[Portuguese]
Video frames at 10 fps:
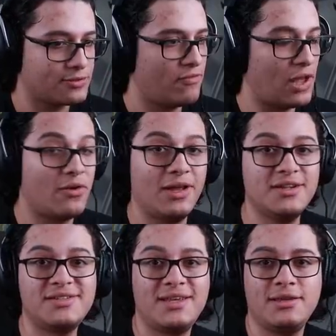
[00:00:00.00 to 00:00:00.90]
Velho,
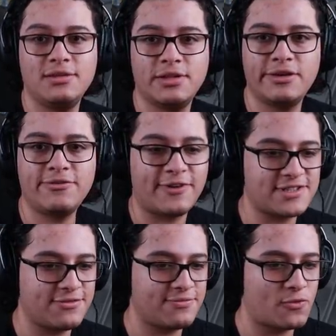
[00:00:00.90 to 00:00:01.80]
eles nem, nem fazem